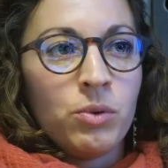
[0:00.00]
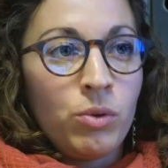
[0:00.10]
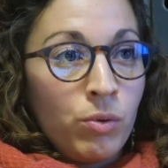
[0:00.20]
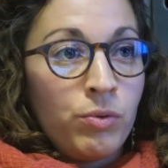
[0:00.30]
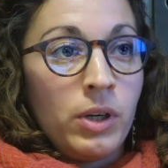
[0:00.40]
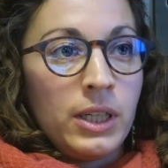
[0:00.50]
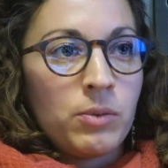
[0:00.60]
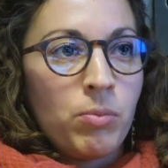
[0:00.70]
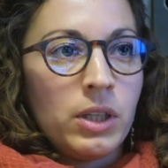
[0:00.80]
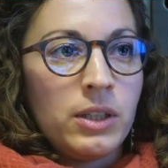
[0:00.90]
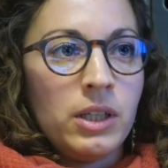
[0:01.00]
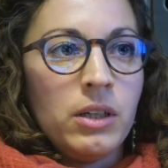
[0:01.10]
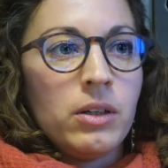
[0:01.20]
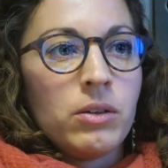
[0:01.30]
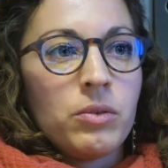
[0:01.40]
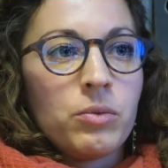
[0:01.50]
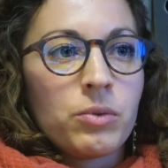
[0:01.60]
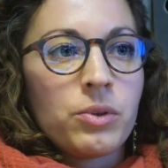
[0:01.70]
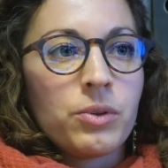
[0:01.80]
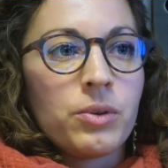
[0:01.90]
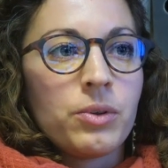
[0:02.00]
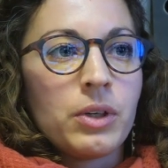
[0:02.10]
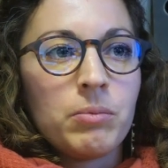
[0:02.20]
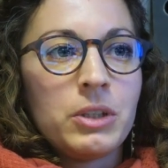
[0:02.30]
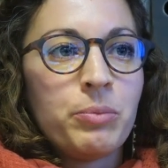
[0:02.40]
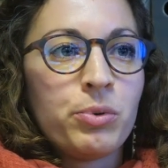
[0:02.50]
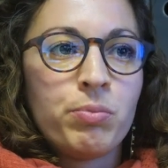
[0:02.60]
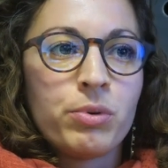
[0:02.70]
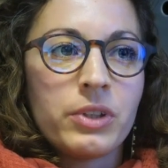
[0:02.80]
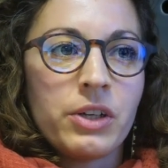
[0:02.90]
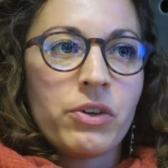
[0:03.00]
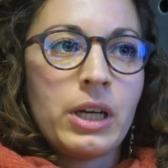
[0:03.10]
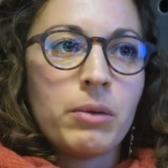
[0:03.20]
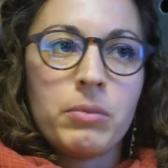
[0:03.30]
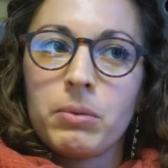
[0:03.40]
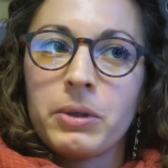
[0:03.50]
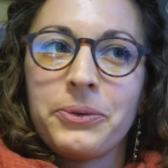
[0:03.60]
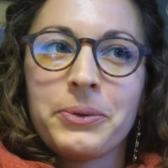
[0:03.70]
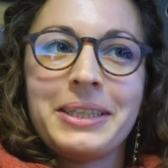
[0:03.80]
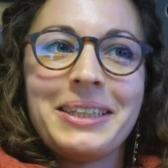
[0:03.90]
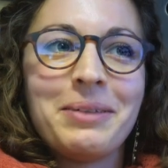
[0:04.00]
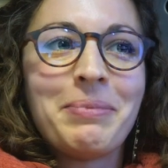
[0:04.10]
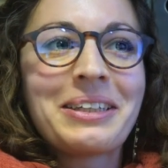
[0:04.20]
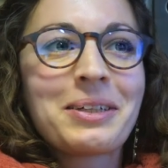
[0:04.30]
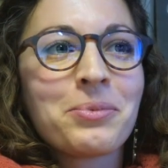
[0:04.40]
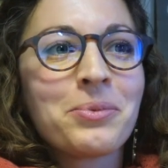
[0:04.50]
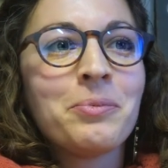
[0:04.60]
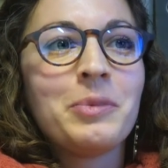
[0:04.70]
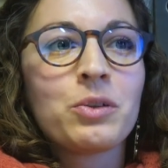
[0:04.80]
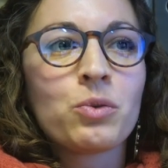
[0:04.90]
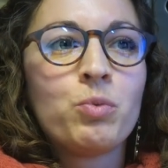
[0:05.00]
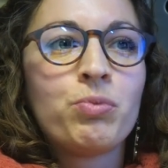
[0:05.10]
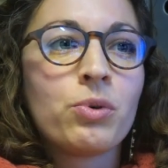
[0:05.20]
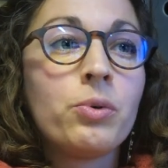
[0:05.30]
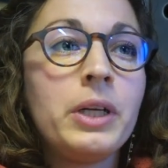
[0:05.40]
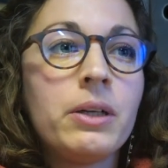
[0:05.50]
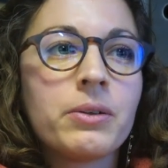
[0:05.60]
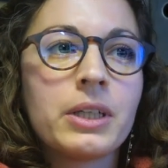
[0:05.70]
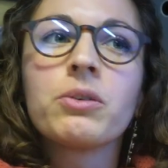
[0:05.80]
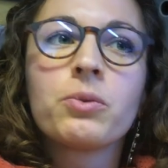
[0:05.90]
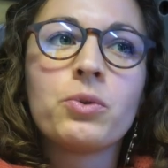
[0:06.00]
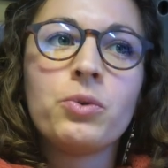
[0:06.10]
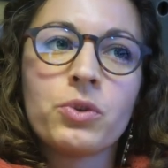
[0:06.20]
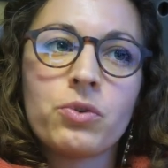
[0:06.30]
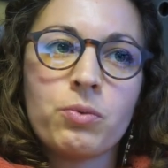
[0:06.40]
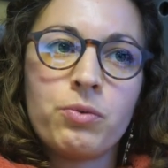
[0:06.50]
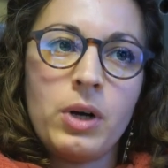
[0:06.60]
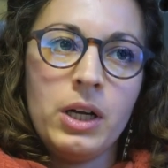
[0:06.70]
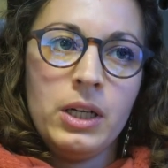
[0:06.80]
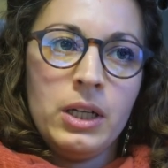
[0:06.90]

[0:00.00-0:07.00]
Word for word: autrefois exploitée, donc euh, un petit peu pour sa chair, mais a priori c'était pas très bon, mais surtout pour l'huile euh, qui est contenue dans son foie.